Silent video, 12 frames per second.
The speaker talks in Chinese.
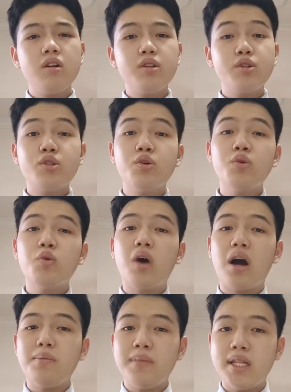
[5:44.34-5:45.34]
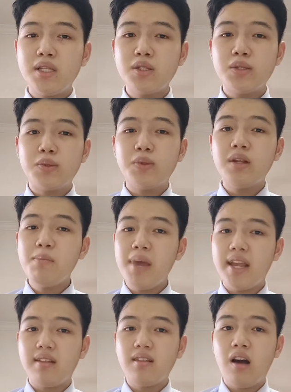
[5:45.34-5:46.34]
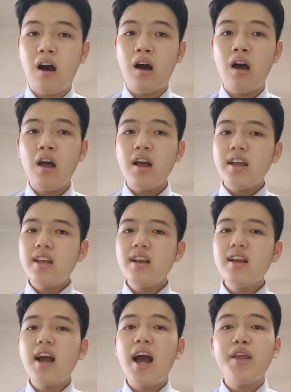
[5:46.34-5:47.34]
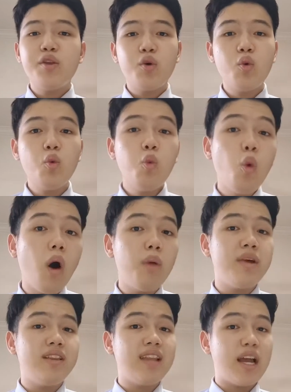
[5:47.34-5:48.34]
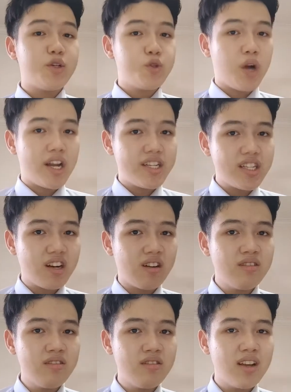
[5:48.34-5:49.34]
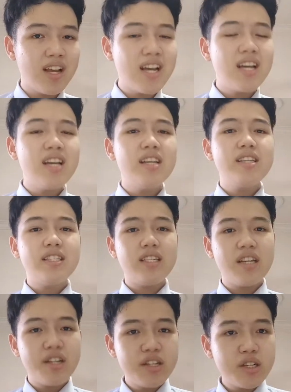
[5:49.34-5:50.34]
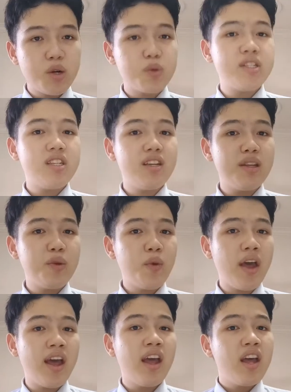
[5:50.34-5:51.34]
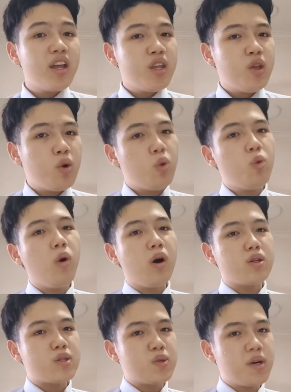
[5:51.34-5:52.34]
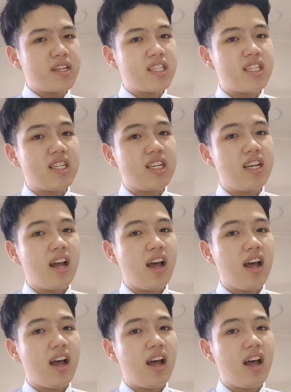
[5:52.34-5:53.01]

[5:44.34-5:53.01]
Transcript: 中华民族的美德应该由我们来传承，坚守信约由我做起，